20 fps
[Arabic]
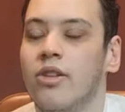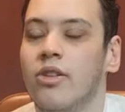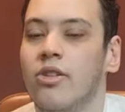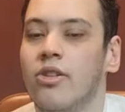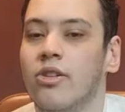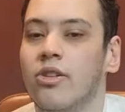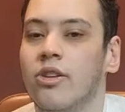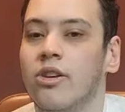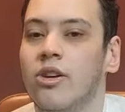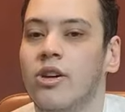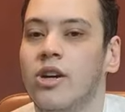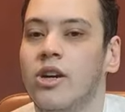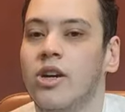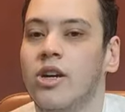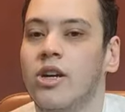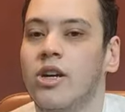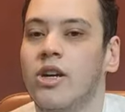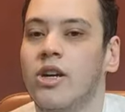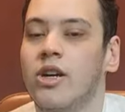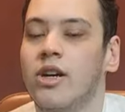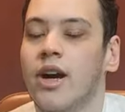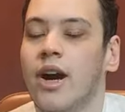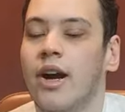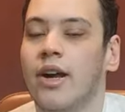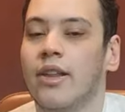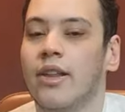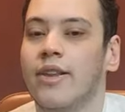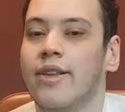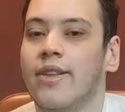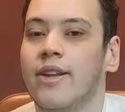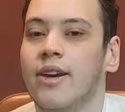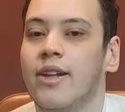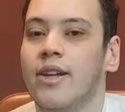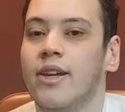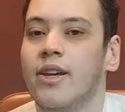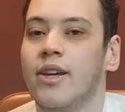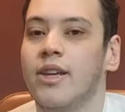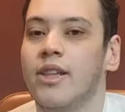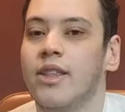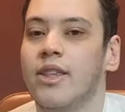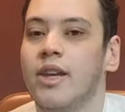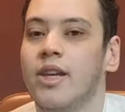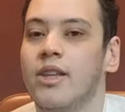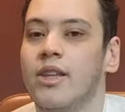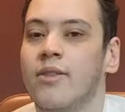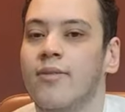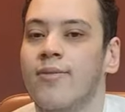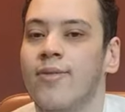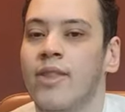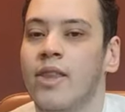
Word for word: صديقه عزيزه عليا جدا